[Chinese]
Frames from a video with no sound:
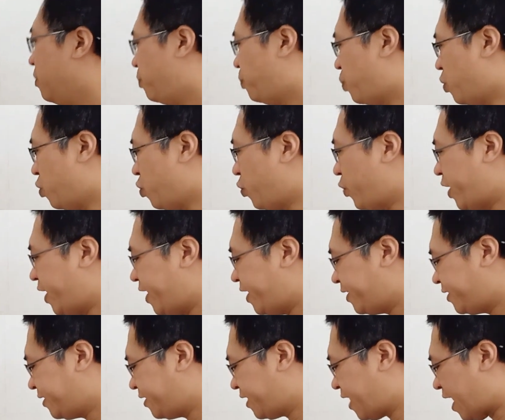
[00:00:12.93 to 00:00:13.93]
不
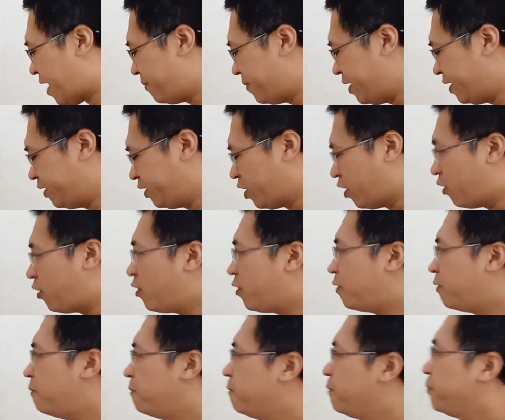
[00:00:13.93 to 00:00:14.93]
会四大名
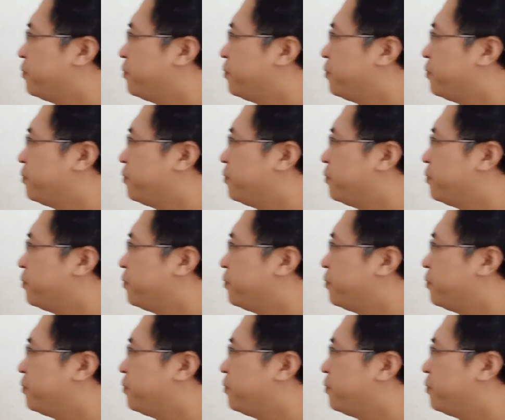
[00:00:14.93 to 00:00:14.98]
刀，